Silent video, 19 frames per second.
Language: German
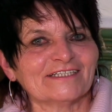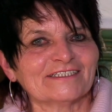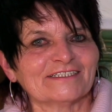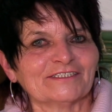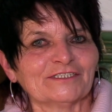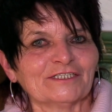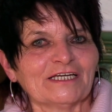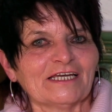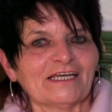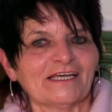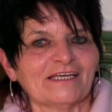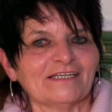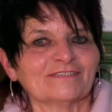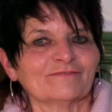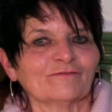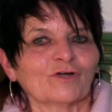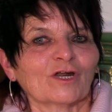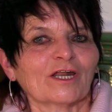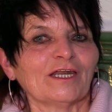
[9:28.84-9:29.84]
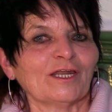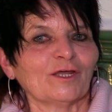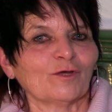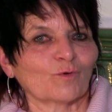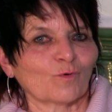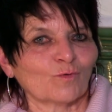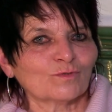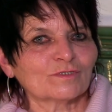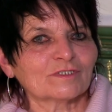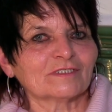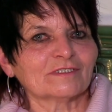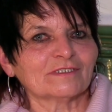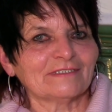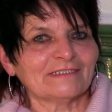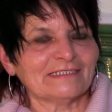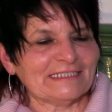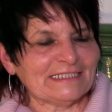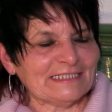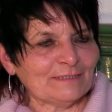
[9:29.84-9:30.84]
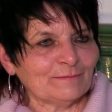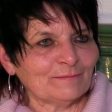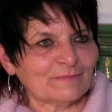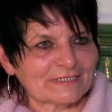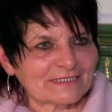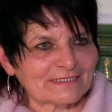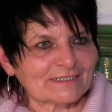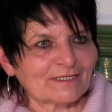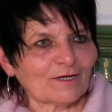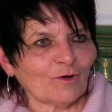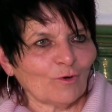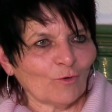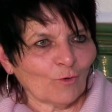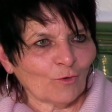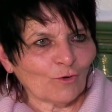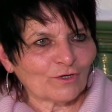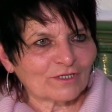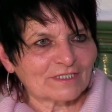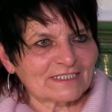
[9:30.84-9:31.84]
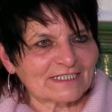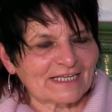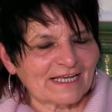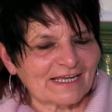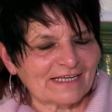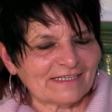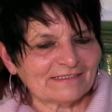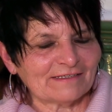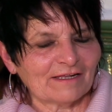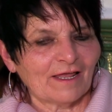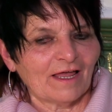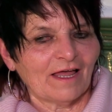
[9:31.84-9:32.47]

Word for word: Also es war eine große Liebeshochzeit,